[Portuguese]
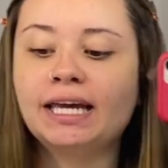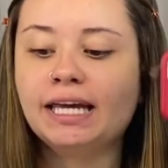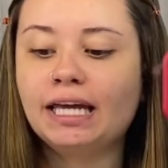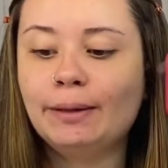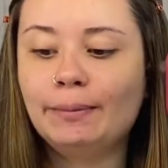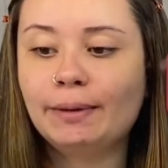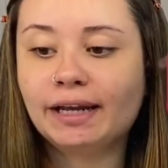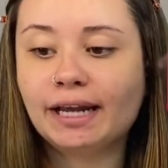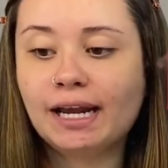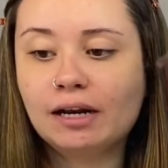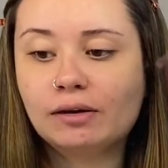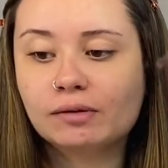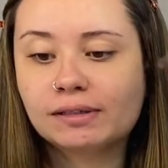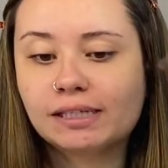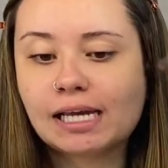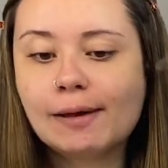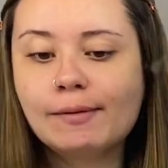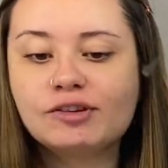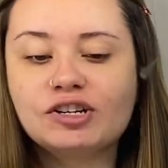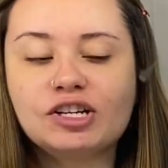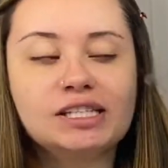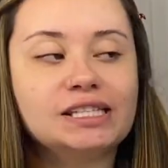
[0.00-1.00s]
E pra quem não
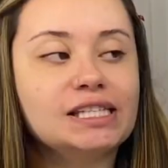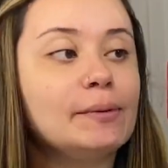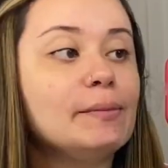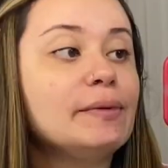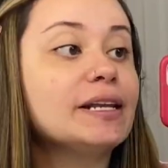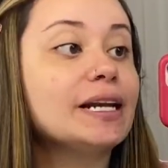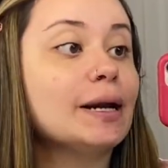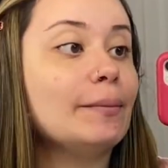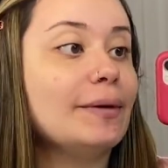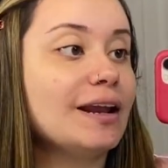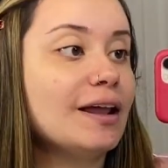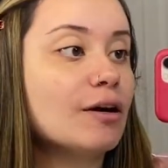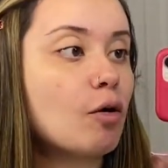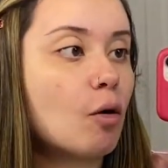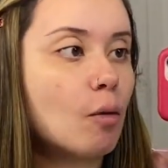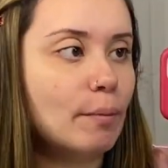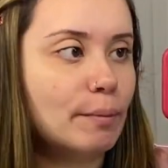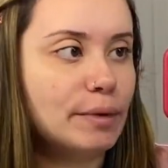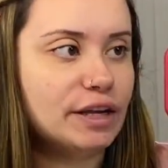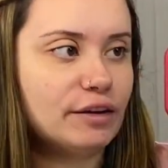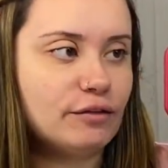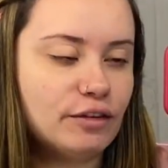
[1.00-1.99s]
sabe, a gente sempre trabalha
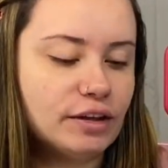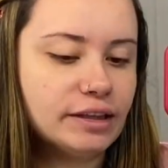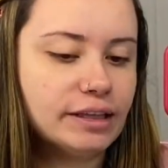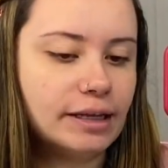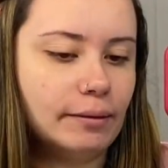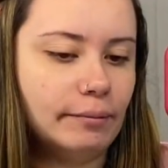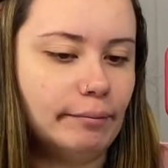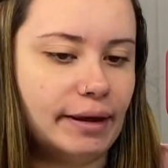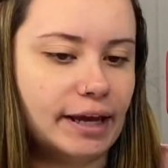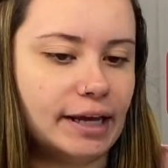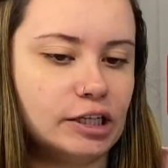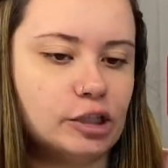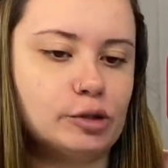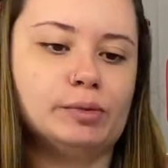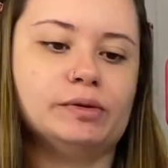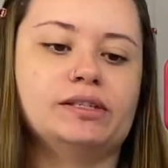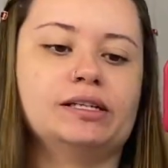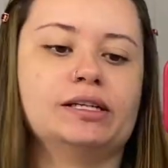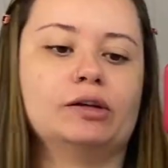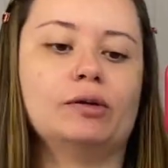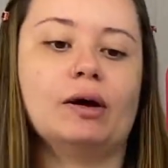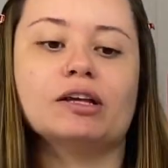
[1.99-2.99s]
com briefing também, tipo
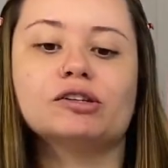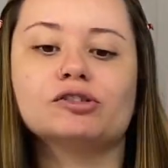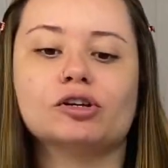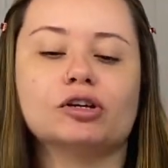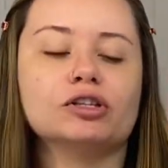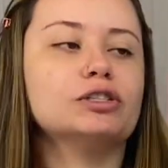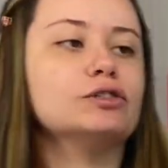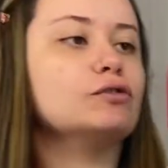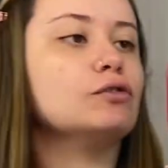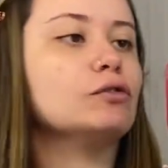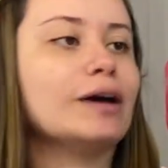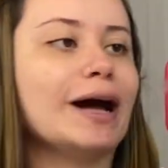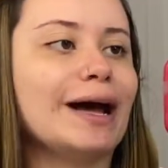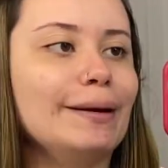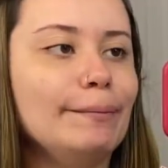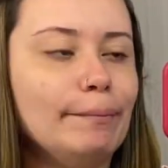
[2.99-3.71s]
assim, não é só divulgar e